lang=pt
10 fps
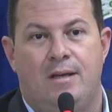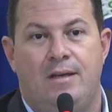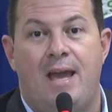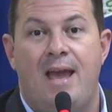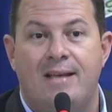
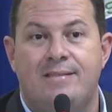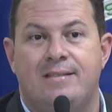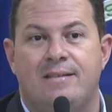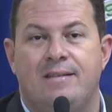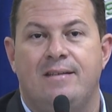E é
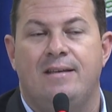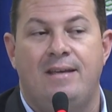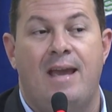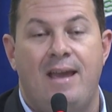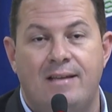esse,
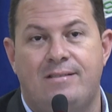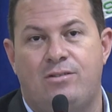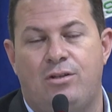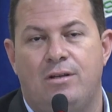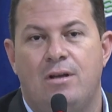e é
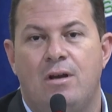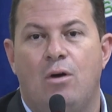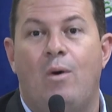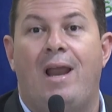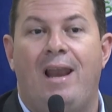este
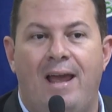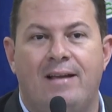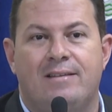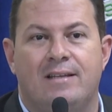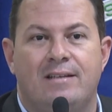o
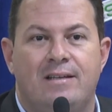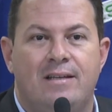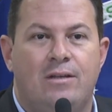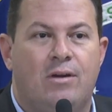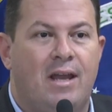alerta
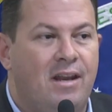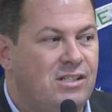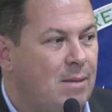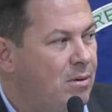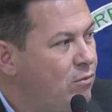que eu quero
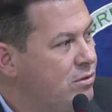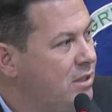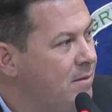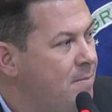deixar para você.